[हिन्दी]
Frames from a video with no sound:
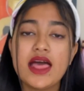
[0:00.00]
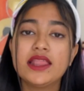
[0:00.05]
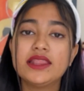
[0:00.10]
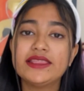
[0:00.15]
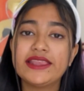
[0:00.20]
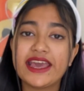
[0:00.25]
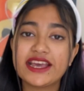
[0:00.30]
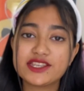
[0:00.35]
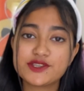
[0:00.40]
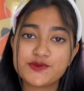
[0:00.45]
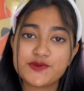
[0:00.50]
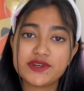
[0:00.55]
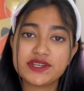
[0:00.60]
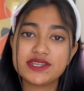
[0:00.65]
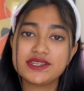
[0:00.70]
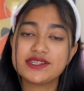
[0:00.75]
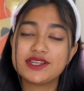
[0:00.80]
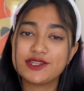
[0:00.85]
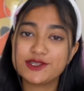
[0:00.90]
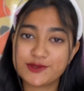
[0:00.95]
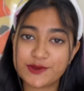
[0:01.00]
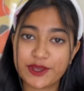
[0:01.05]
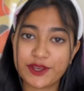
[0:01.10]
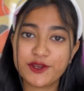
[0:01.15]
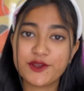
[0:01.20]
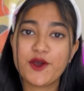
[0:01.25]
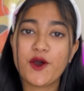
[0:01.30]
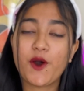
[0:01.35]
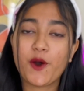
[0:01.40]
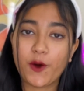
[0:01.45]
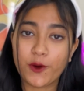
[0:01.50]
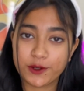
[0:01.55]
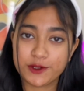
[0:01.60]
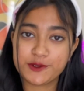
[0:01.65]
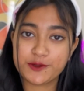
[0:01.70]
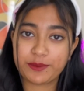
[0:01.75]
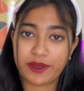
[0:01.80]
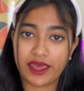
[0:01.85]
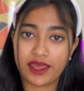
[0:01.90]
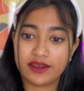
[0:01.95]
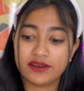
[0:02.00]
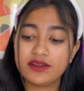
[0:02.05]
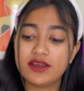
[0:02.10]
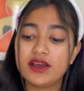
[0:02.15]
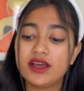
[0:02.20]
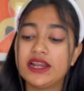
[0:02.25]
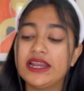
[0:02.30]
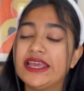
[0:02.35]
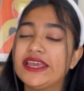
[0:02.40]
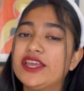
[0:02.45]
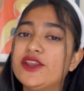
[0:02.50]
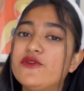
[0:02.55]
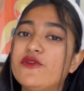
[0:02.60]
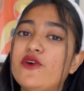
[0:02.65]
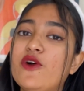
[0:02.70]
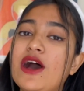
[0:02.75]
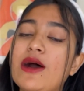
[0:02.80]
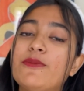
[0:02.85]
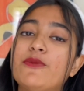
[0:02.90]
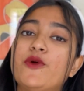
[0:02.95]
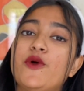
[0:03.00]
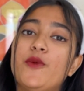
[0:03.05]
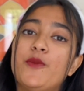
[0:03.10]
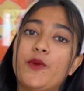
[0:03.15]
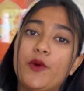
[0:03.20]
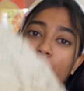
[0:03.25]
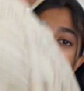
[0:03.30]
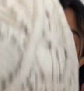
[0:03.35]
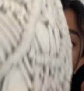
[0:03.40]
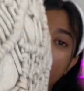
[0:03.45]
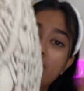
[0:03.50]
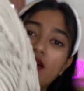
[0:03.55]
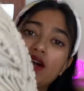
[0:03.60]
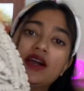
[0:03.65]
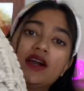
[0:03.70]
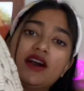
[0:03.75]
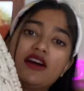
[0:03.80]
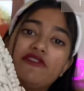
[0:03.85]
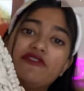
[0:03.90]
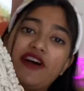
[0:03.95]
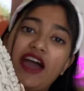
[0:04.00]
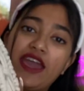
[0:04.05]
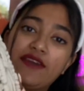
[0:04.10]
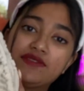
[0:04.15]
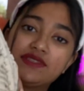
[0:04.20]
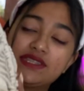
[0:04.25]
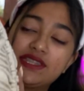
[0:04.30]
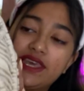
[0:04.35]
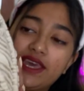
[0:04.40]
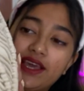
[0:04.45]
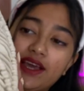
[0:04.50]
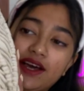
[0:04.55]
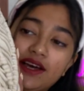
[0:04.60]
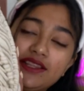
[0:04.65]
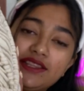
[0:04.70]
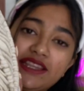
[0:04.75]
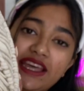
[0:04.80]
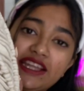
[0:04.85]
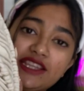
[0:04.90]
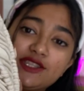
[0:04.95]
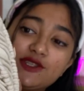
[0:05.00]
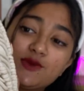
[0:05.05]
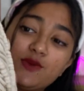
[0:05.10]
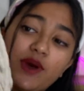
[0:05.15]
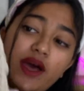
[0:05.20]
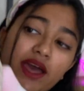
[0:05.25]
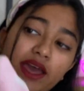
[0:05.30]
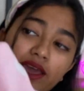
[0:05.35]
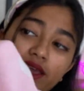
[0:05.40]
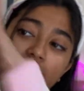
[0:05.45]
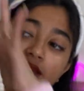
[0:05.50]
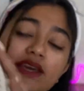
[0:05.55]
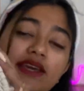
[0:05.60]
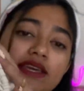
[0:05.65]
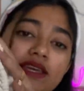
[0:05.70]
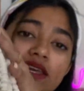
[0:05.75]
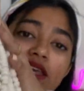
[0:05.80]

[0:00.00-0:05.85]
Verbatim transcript: नेक्स्ट वन इज ऑल्सो एन ऑटोमैन लेकिन वो आपको बोहिमिया का वाइब्स देगा दैट्स वाई ये